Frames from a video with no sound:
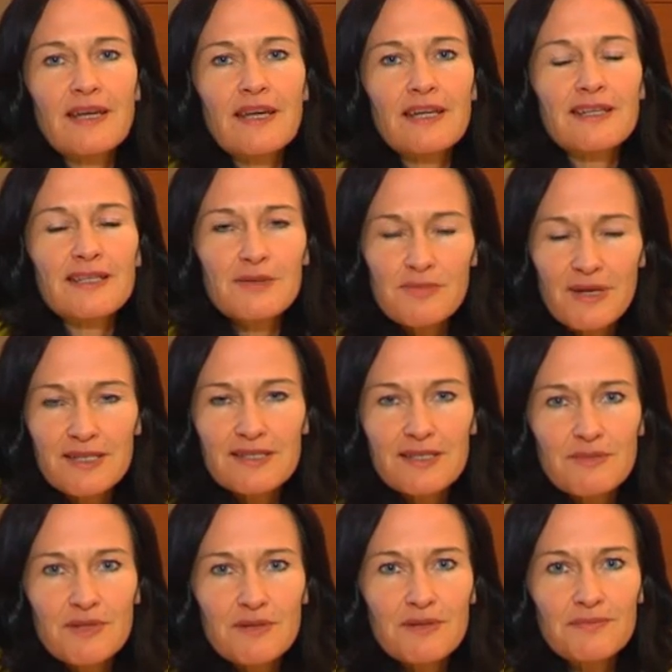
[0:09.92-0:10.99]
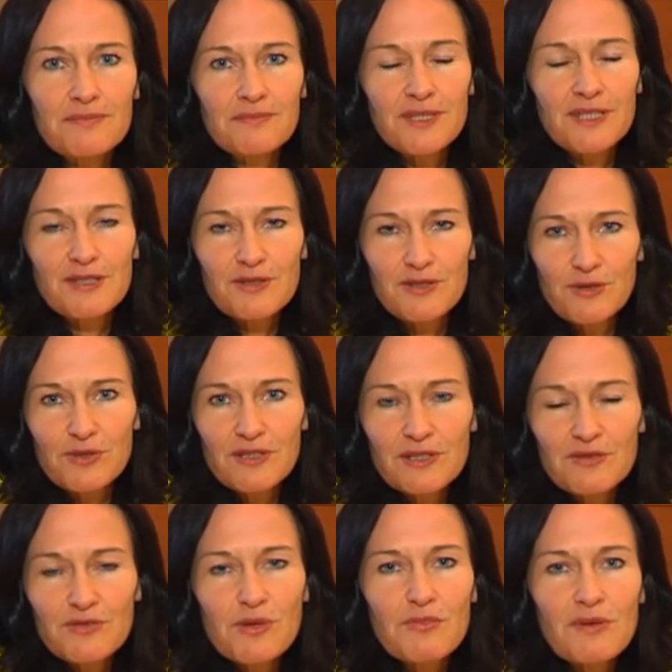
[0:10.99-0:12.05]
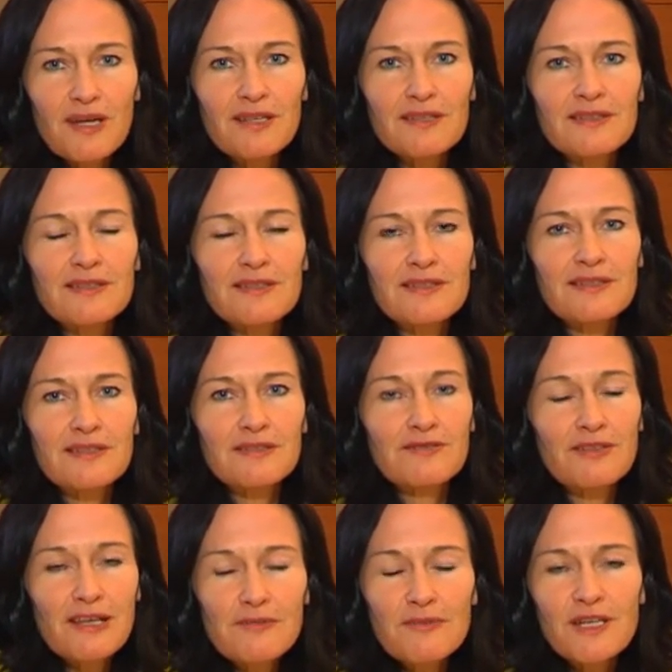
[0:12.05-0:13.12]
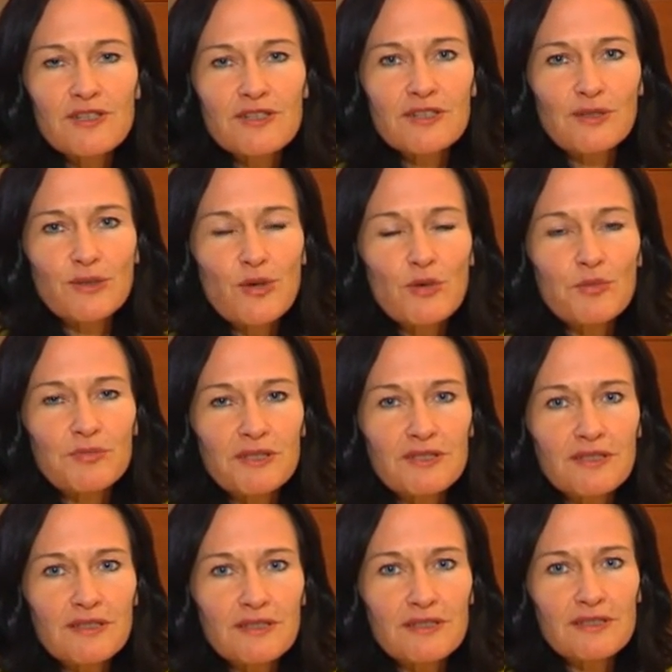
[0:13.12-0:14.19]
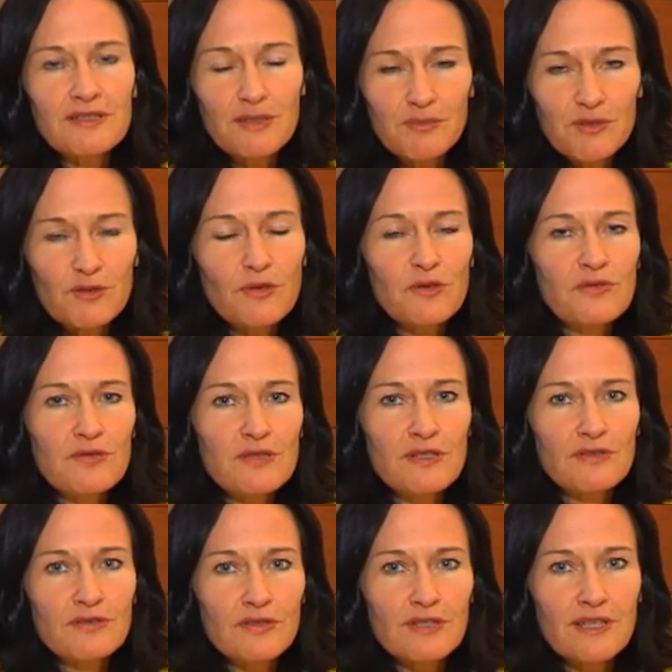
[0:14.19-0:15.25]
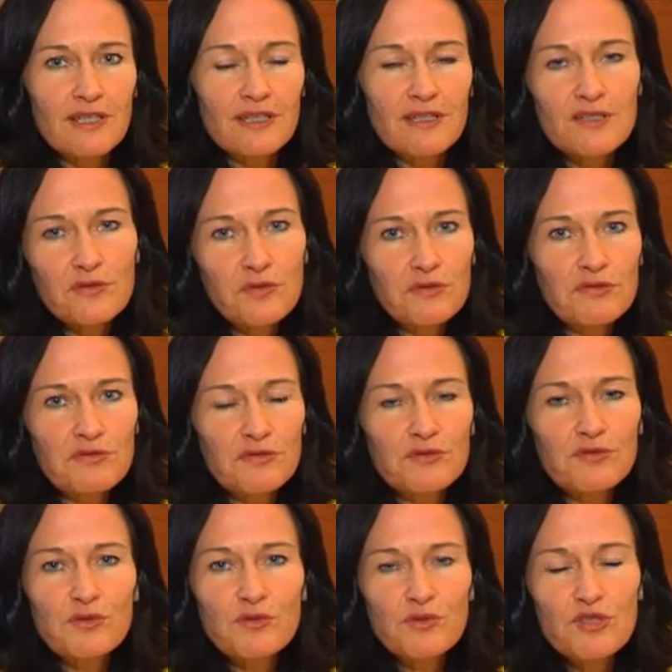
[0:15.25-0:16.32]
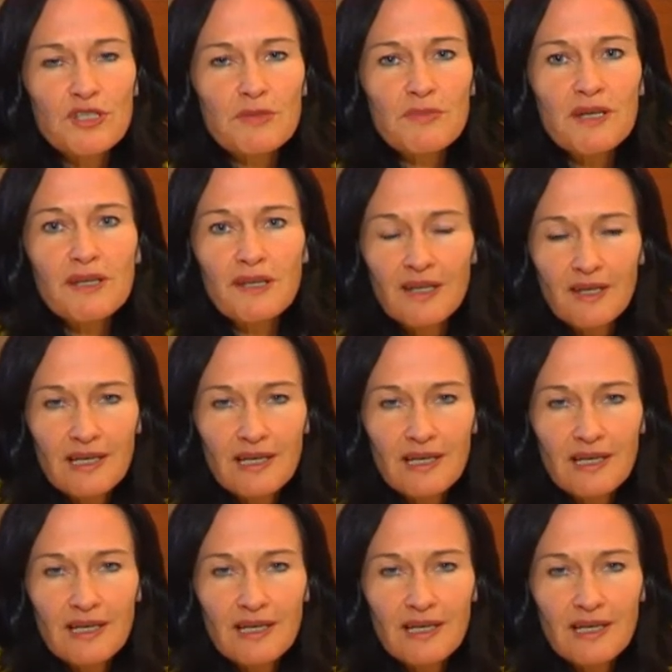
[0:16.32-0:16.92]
eine gemeinsame Petition jetzt vorbereitet, die vielen Menschen in Europa, die sehr betroffen sind von der Katastrophe von Fukushima,